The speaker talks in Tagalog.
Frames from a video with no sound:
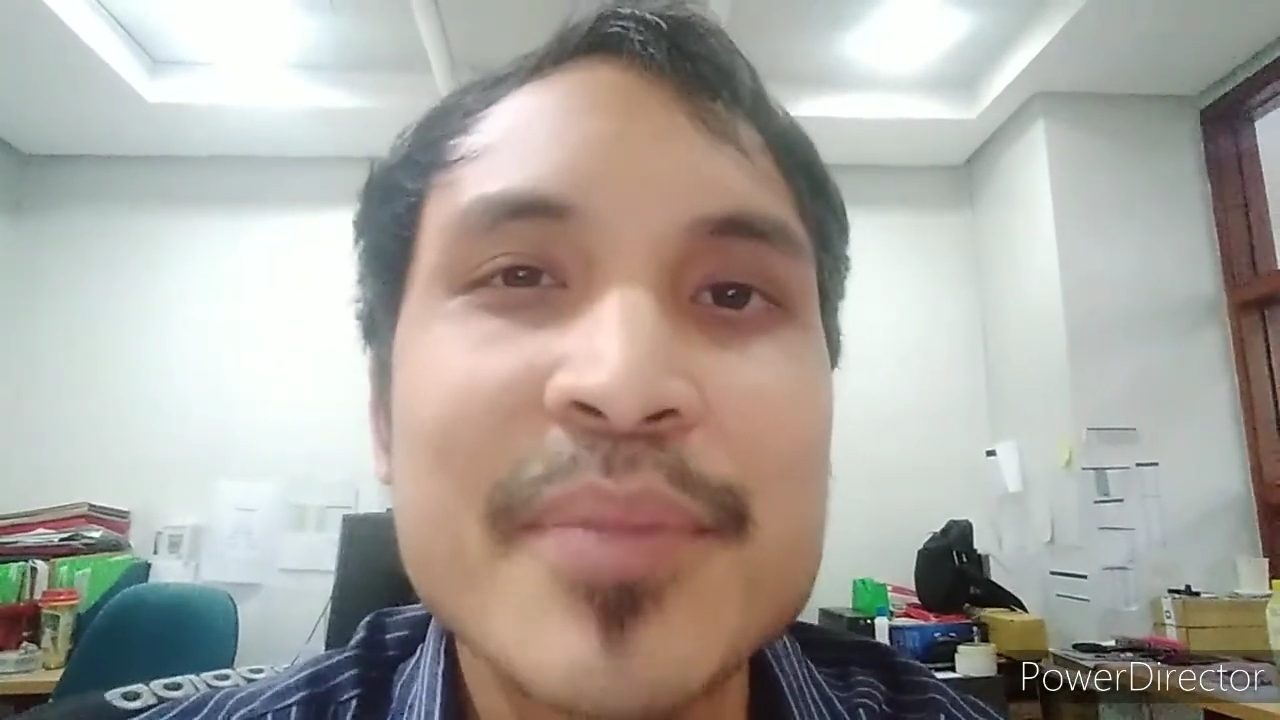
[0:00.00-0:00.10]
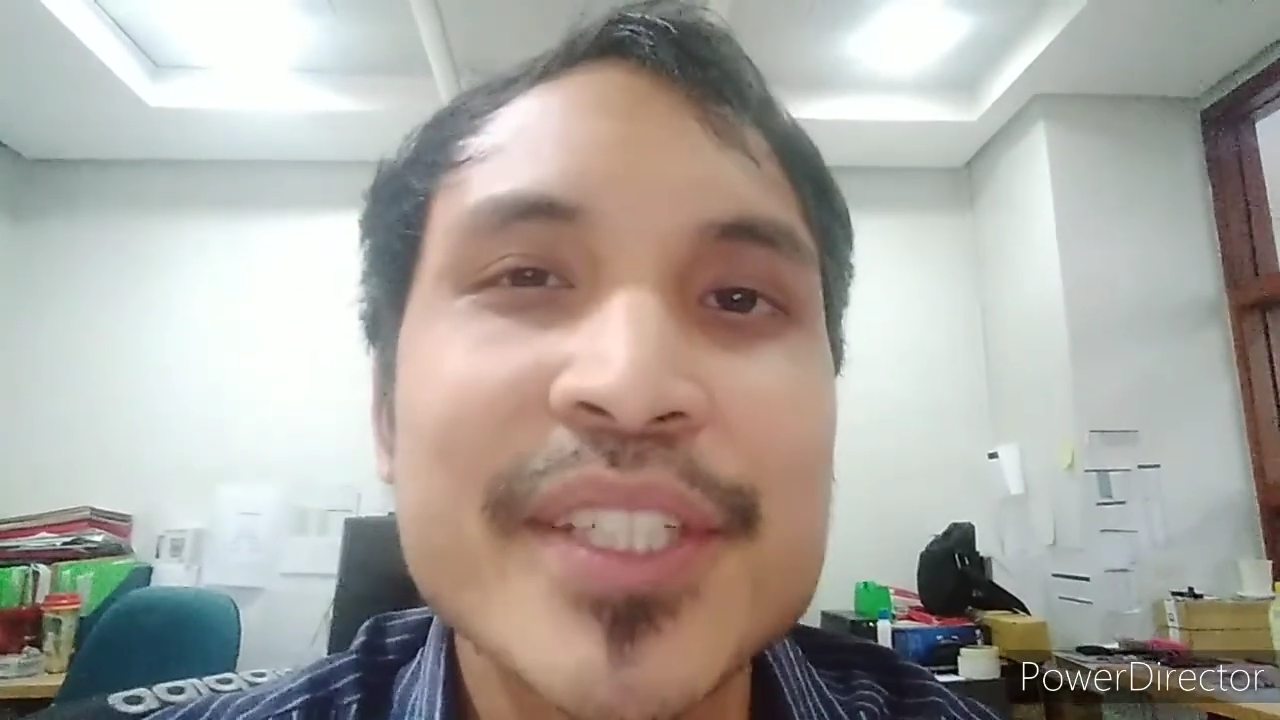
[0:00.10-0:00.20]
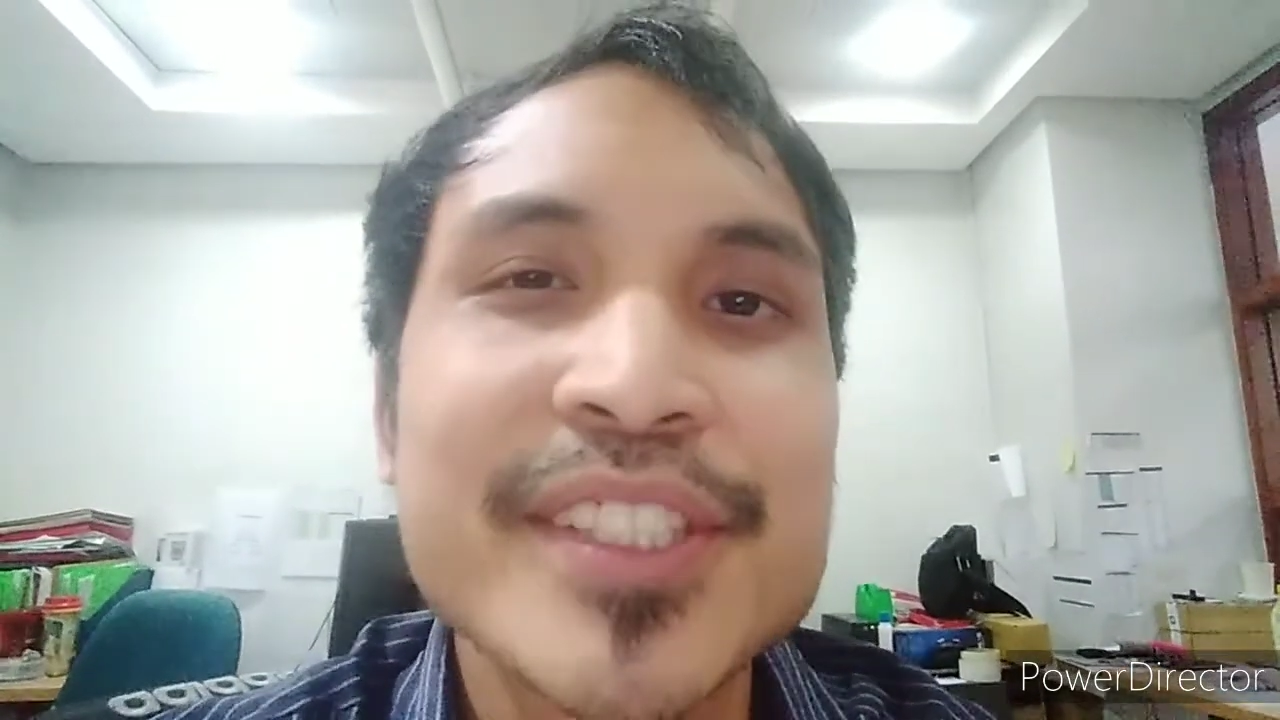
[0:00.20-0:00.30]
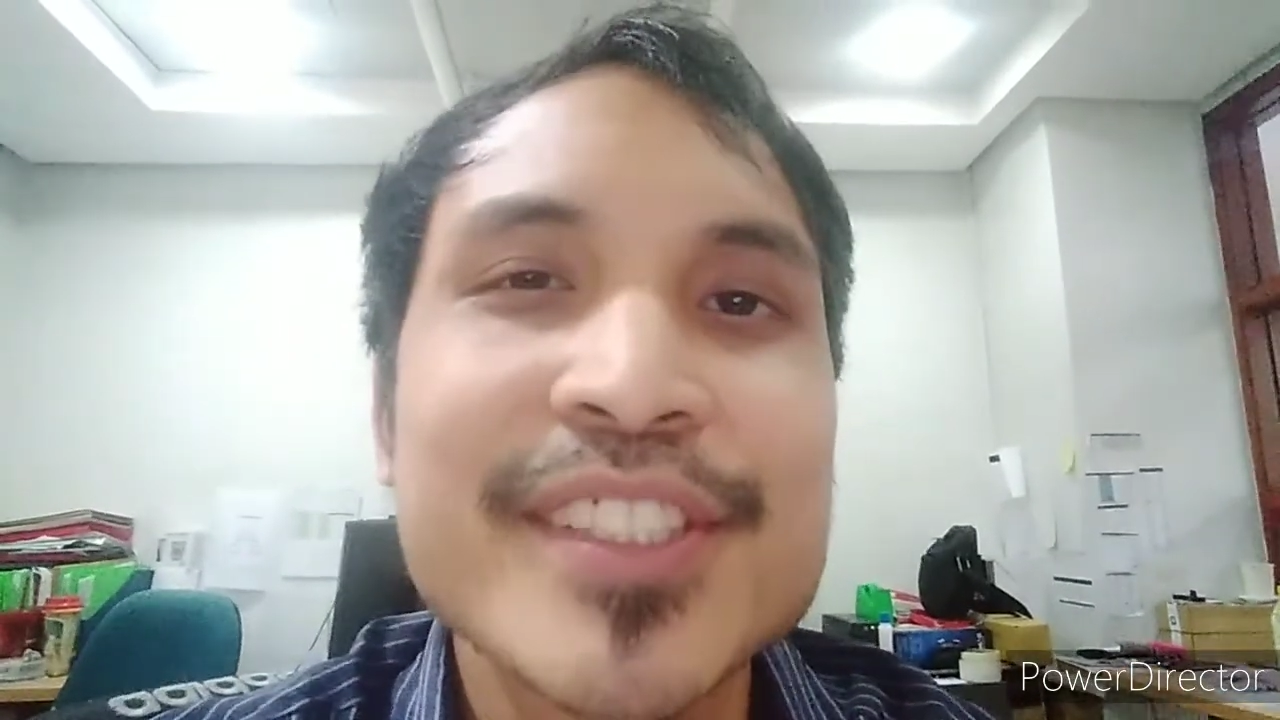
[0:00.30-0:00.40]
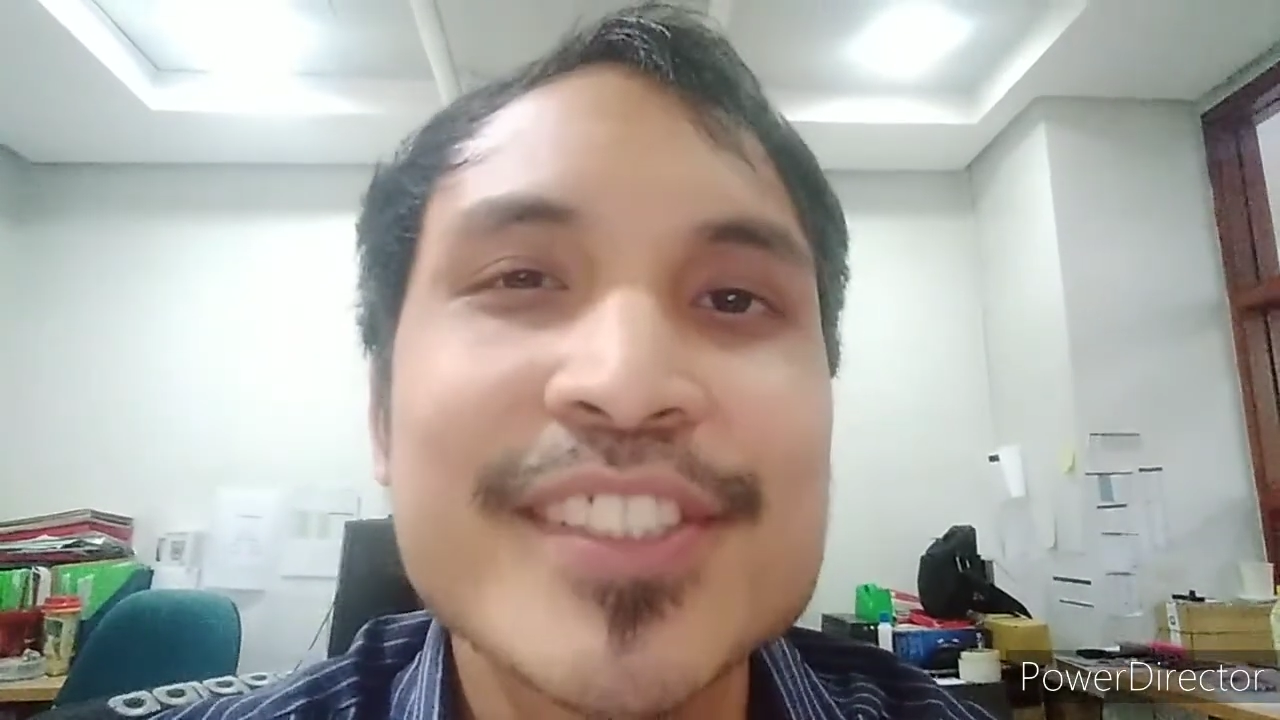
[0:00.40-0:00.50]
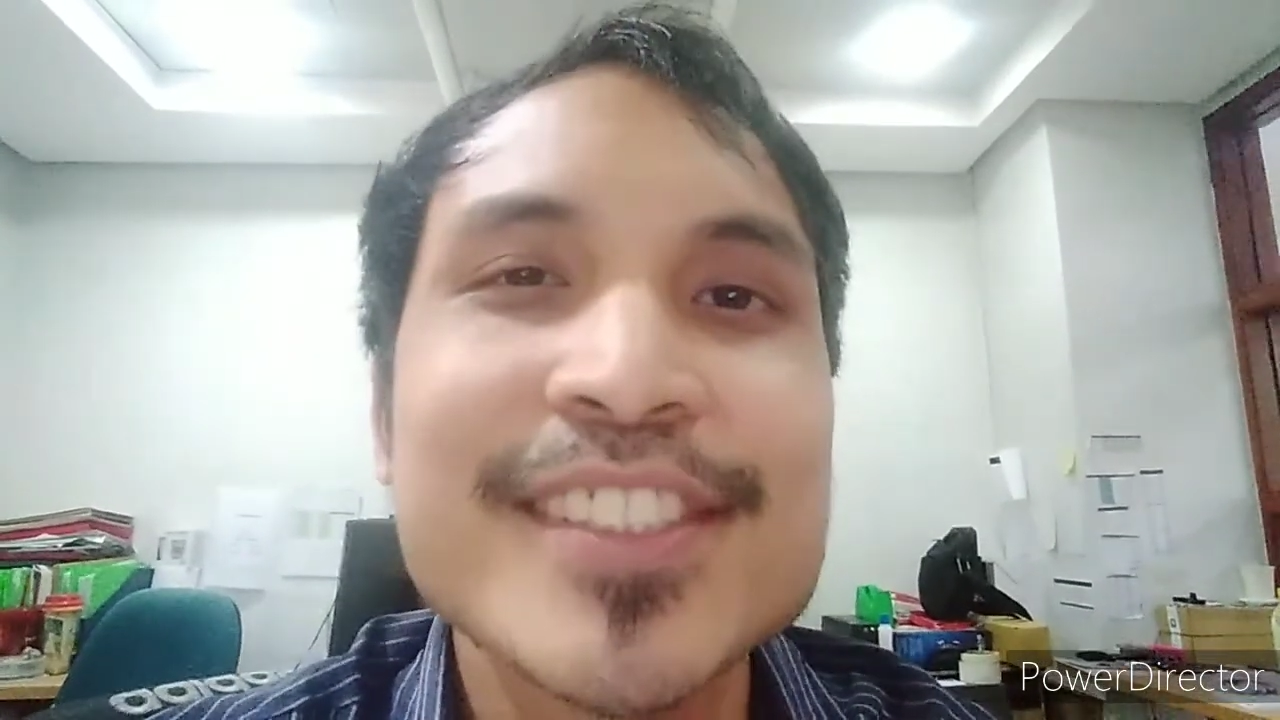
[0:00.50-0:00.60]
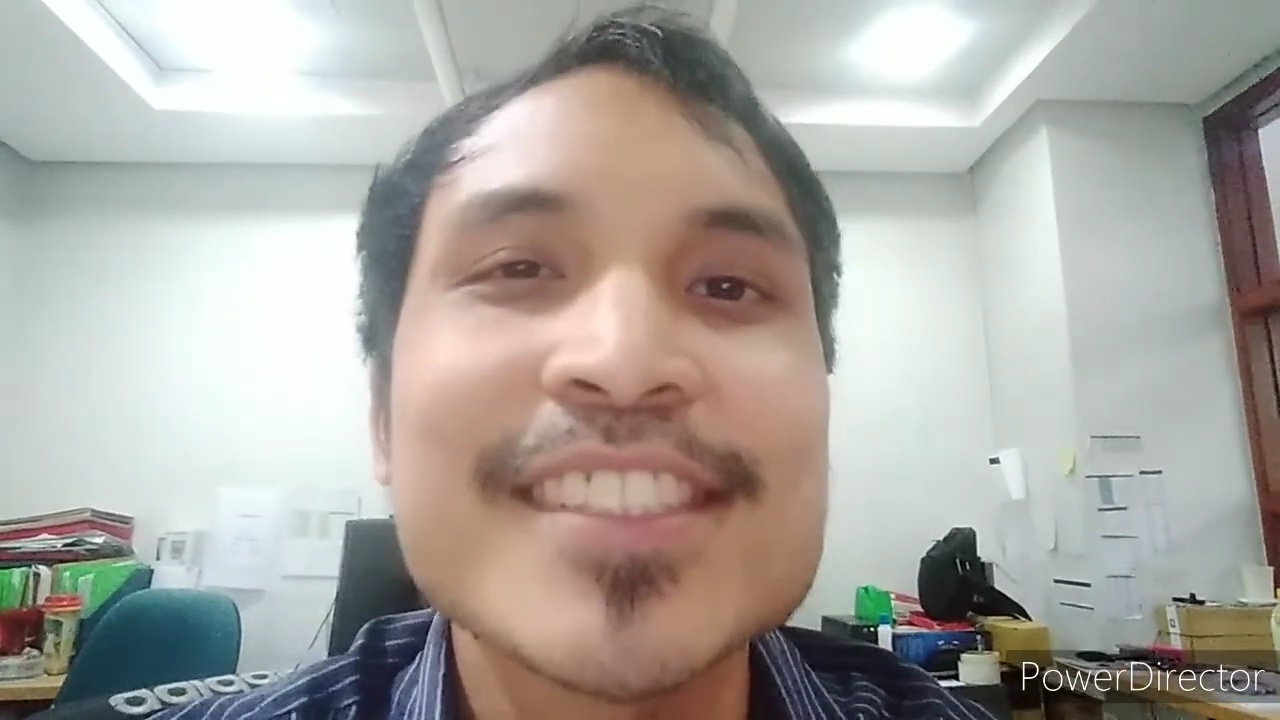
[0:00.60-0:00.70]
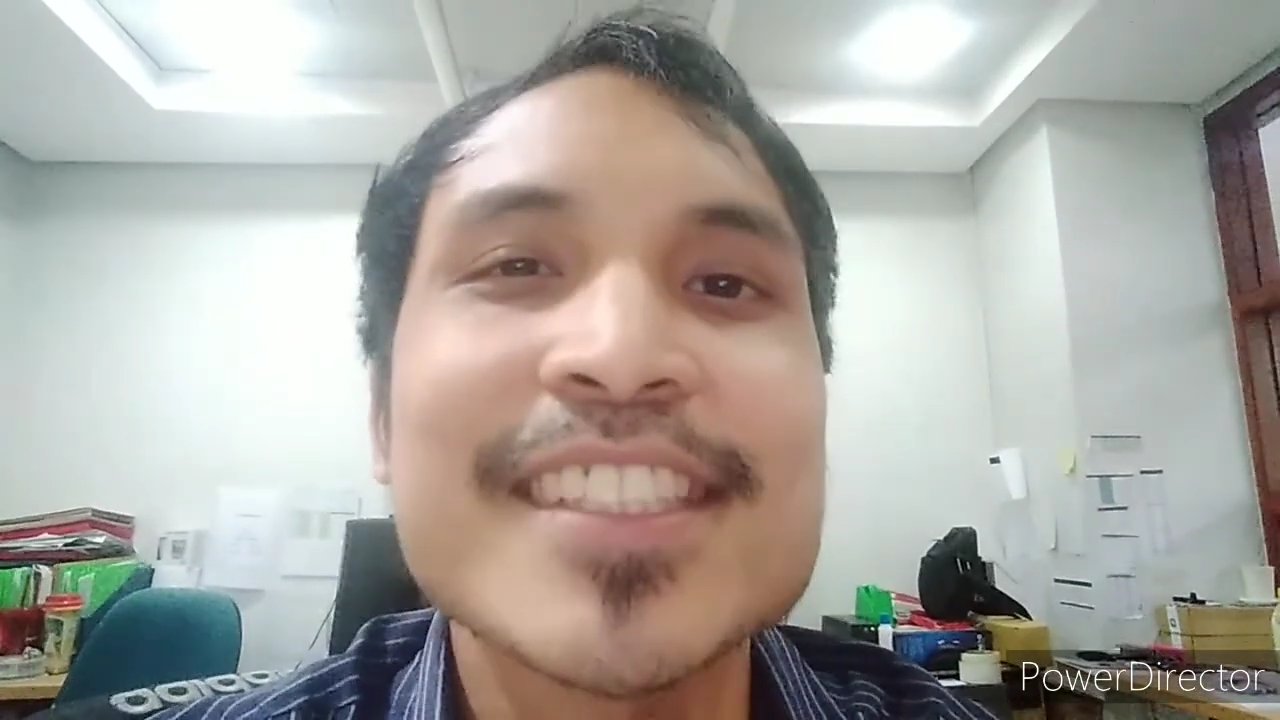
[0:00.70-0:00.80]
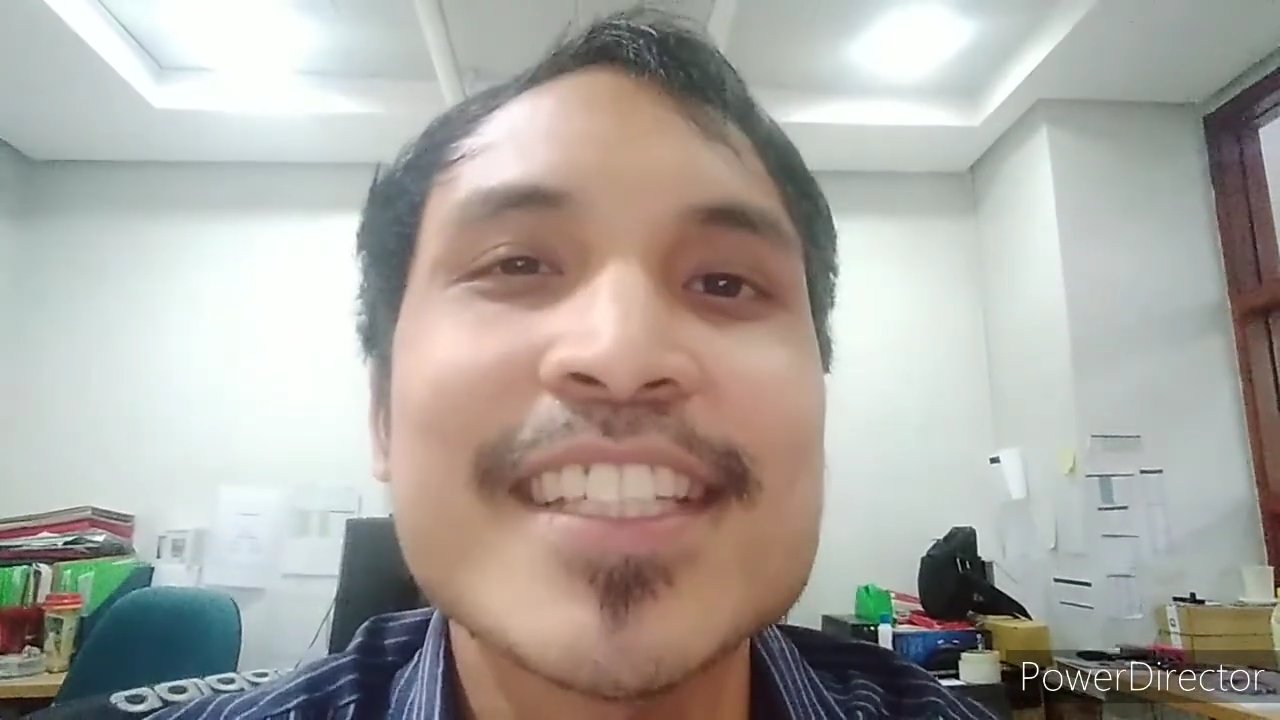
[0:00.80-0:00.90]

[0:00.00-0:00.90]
button,